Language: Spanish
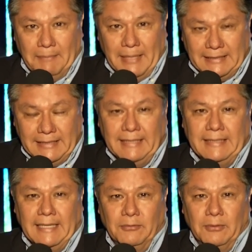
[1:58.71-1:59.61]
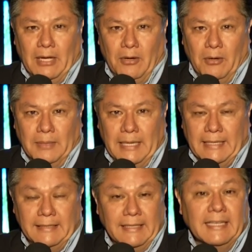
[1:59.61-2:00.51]
presentan una
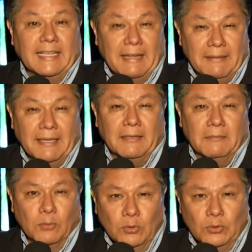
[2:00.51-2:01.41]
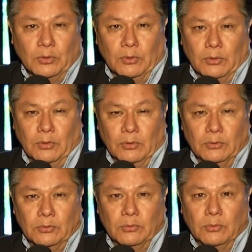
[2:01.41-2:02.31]
obra que tiene que ver mucho
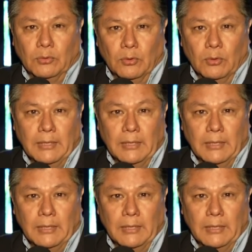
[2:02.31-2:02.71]
con su